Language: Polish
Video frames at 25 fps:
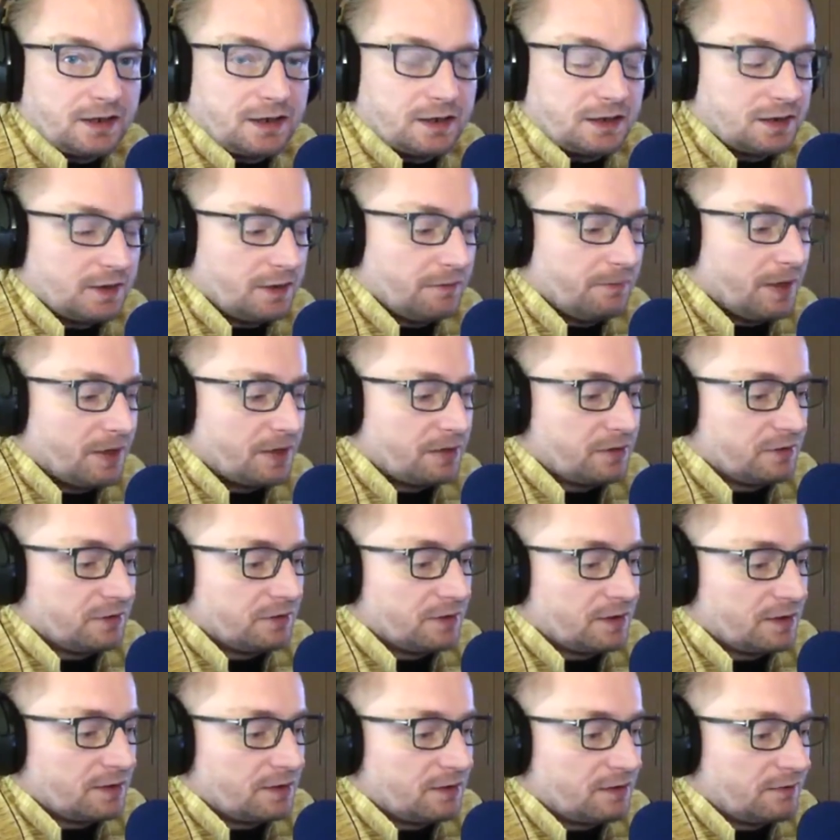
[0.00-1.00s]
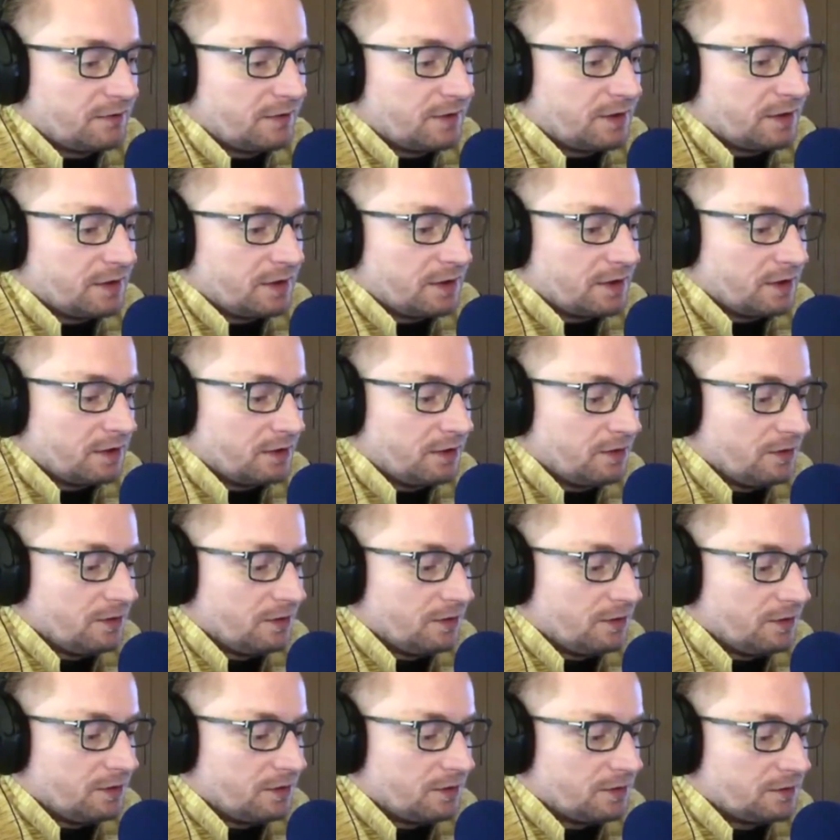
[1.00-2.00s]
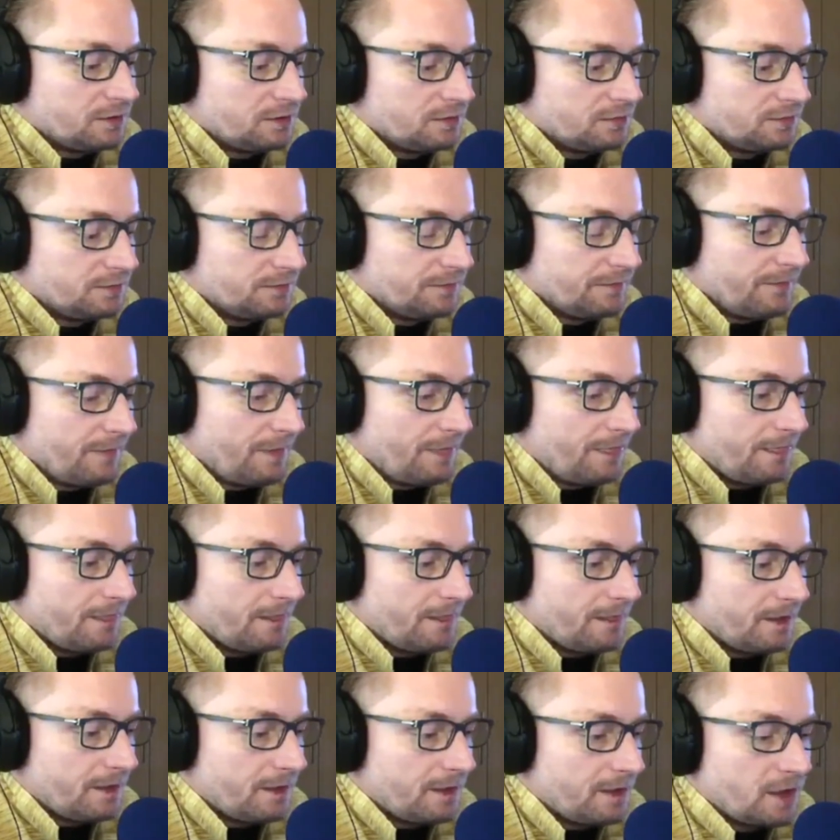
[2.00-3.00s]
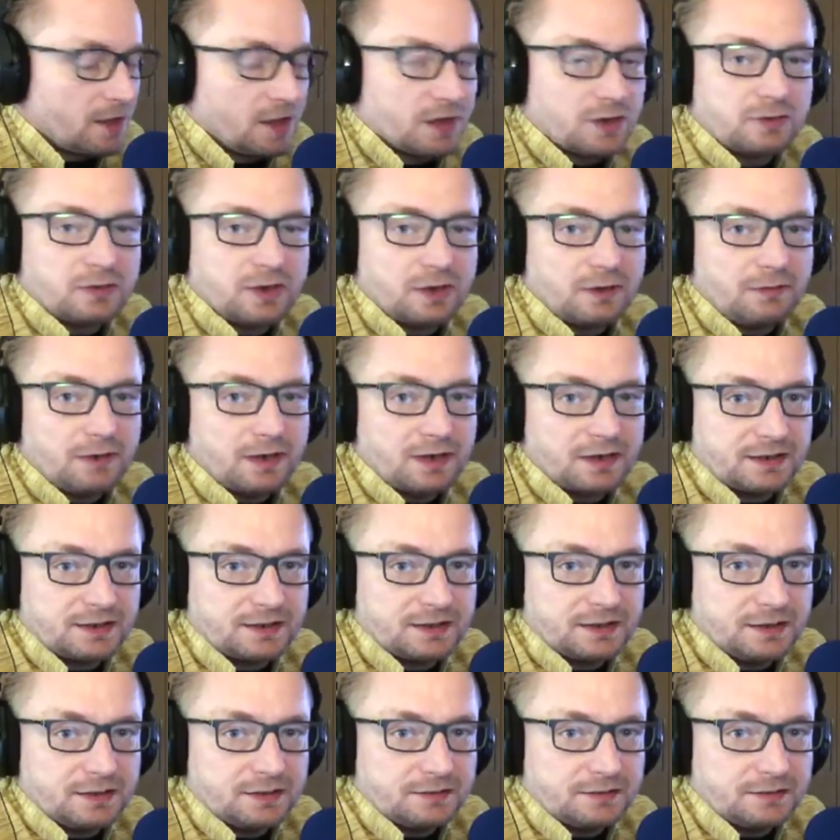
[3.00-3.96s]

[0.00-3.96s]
tematu tak zwanego mm, Raganuga Bhakti,